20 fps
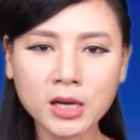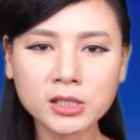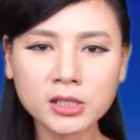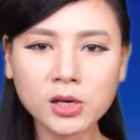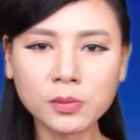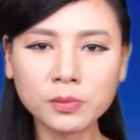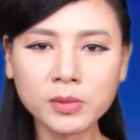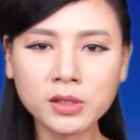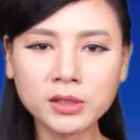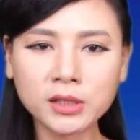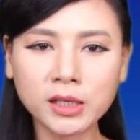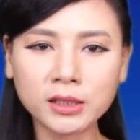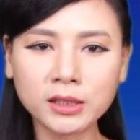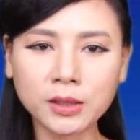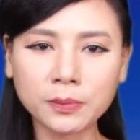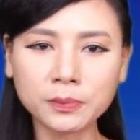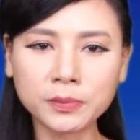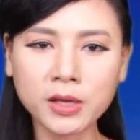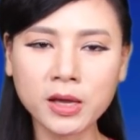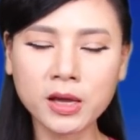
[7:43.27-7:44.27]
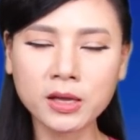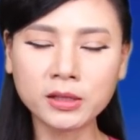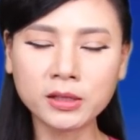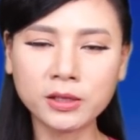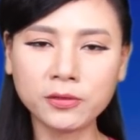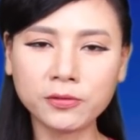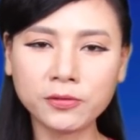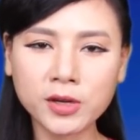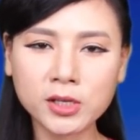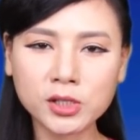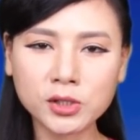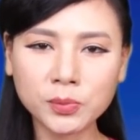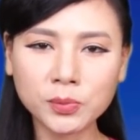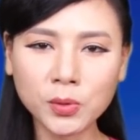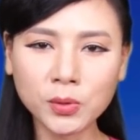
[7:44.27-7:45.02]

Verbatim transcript: Trong đơn kiện tập thể thì Facebook